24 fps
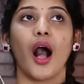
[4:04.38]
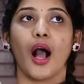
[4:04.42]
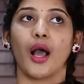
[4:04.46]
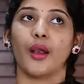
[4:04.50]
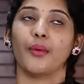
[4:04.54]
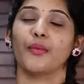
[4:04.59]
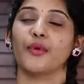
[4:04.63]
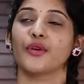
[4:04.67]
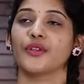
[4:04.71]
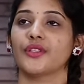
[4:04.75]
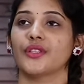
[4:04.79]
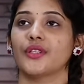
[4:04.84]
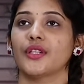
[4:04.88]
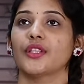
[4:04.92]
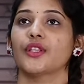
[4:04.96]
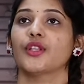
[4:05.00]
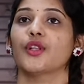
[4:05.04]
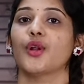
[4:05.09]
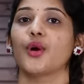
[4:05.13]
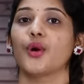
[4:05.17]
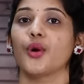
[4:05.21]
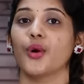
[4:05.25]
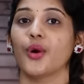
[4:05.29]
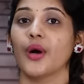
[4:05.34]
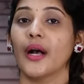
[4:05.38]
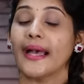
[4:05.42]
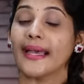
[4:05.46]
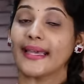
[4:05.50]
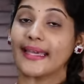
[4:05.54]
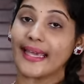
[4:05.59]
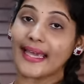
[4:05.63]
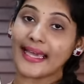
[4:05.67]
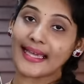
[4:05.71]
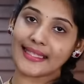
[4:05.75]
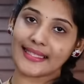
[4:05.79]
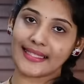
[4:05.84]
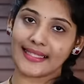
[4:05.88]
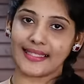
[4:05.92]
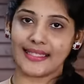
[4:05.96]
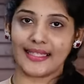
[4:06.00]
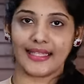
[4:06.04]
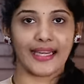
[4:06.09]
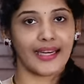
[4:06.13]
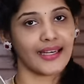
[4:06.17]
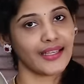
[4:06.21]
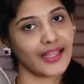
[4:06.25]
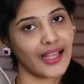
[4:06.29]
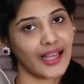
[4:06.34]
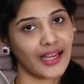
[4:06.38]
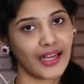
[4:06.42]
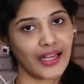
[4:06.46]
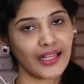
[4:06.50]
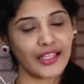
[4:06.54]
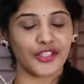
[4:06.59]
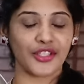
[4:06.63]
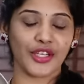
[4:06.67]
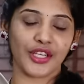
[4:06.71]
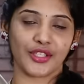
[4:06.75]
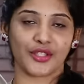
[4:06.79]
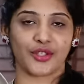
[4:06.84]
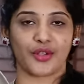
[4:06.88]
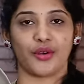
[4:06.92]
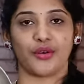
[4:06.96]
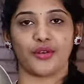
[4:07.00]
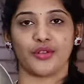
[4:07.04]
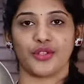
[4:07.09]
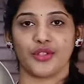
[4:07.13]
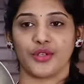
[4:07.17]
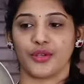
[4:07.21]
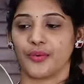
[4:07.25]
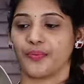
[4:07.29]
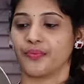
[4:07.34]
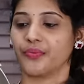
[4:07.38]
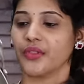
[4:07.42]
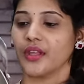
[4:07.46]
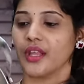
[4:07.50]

ఆల్మోస్ట్ ఇందులో కేజీ చికెన్ దాకా చేసుకోవచ్చు